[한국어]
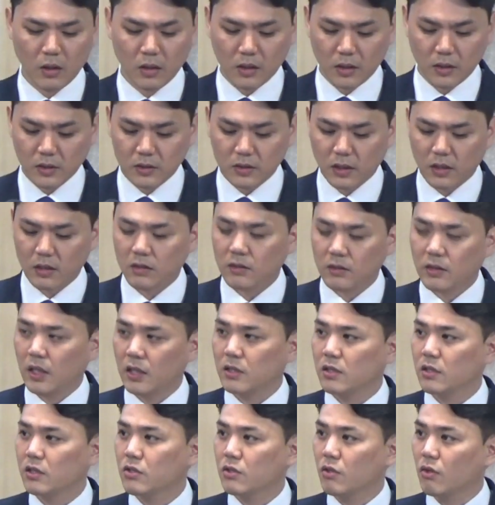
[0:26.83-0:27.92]
이스라엘은
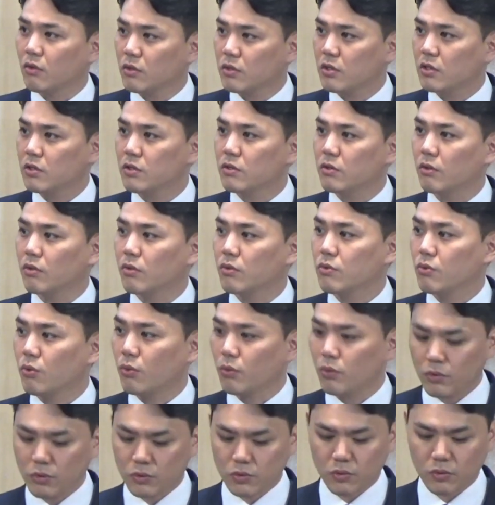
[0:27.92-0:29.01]
다시 정치적,
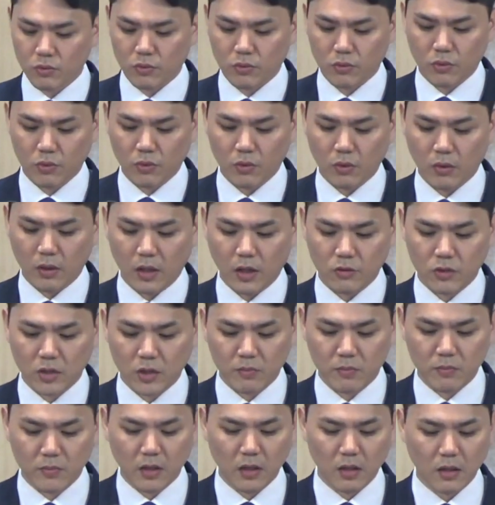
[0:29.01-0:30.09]
종교적으로 아주
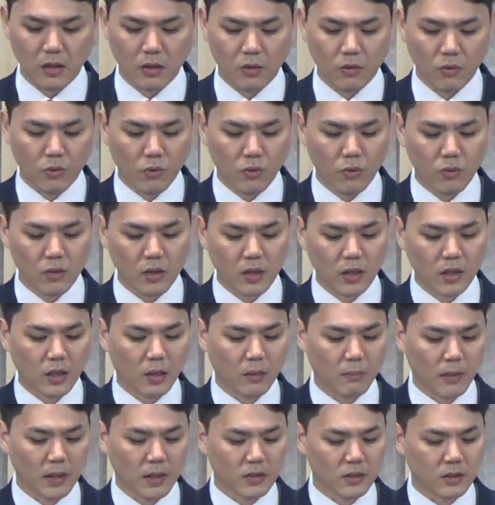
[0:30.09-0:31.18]
심각하고 혼란에
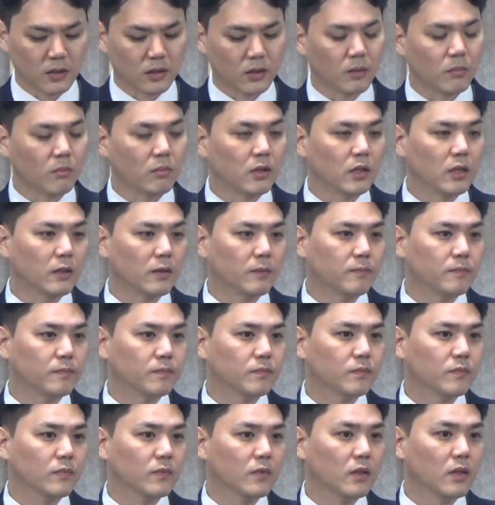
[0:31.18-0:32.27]
빠지게 됩니다.
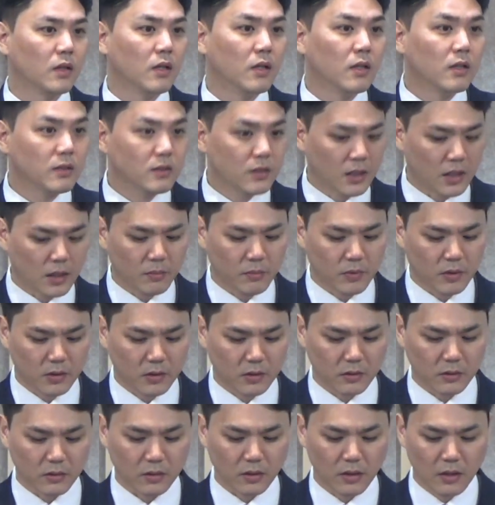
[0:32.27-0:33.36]

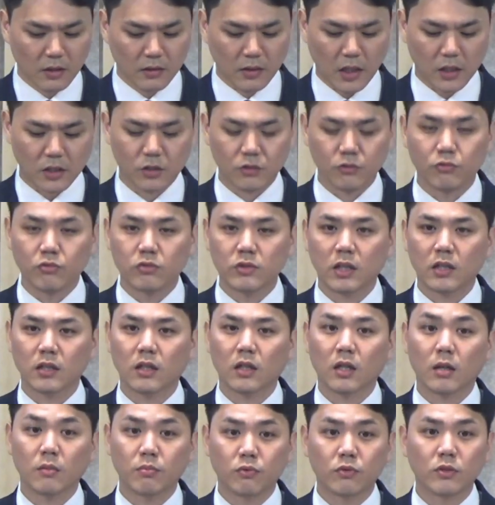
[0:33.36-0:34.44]
사람들은 다시
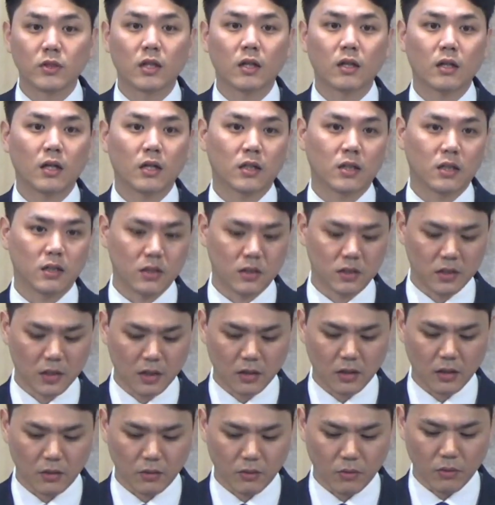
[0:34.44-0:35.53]
우상에게 분양하기
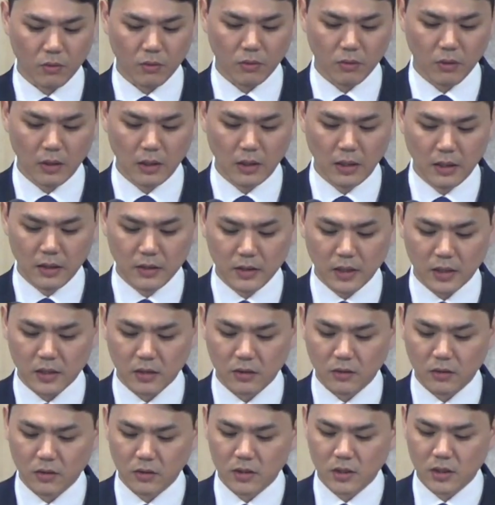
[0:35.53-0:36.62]
시작했고
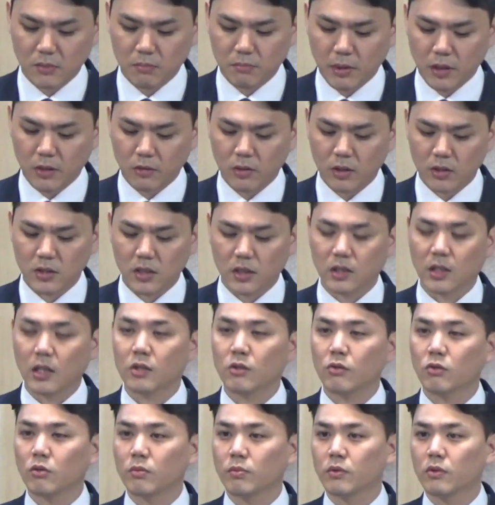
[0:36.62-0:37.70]
자신들은 심판과
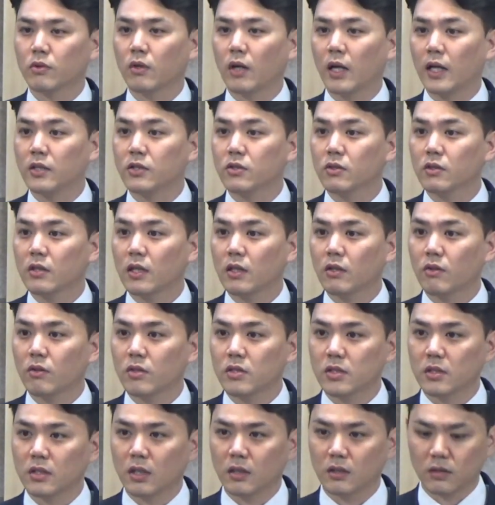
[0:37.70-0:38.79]
재난으로부터 안전할
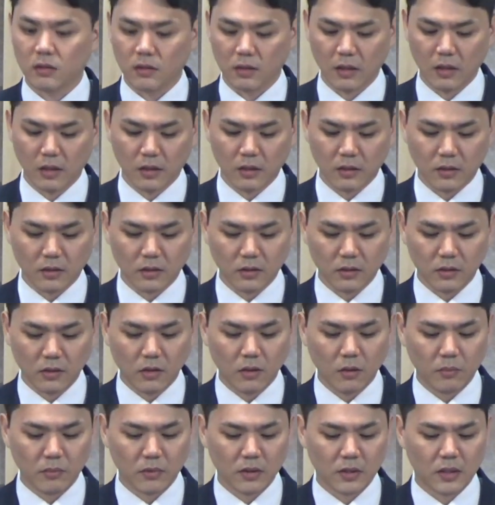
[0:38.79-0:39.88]
것이라는 근거
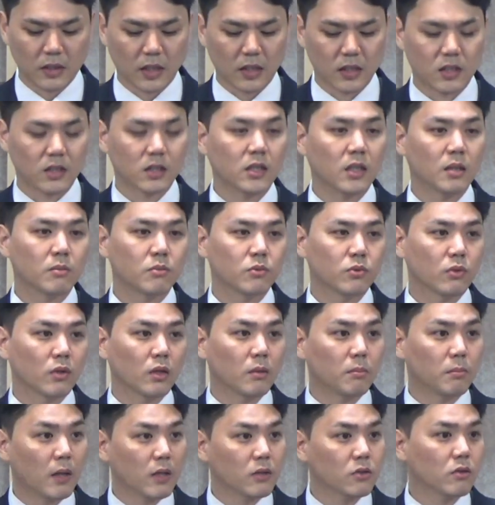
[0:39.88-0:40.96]
없는 자신감 속에
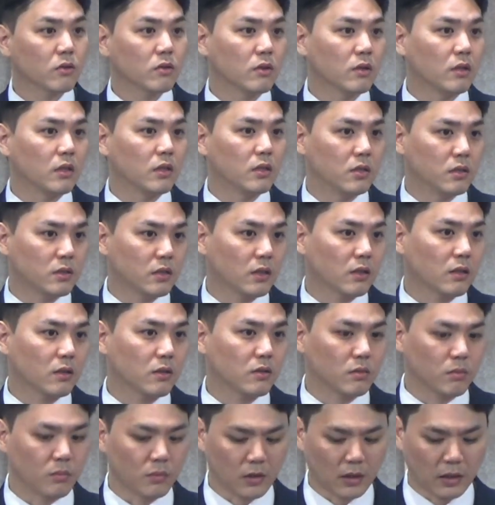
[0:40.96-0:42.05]
빠져들기
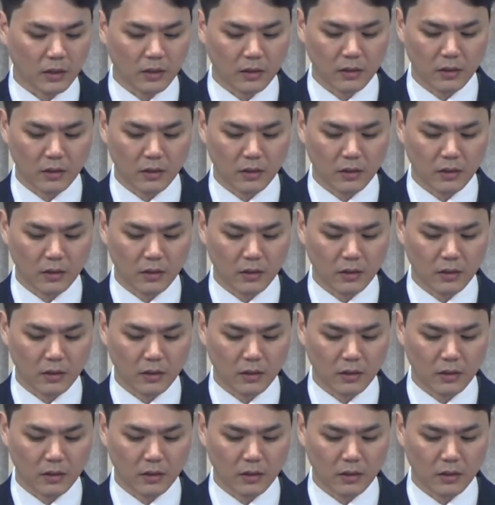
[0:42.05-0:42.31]
시작했습니다.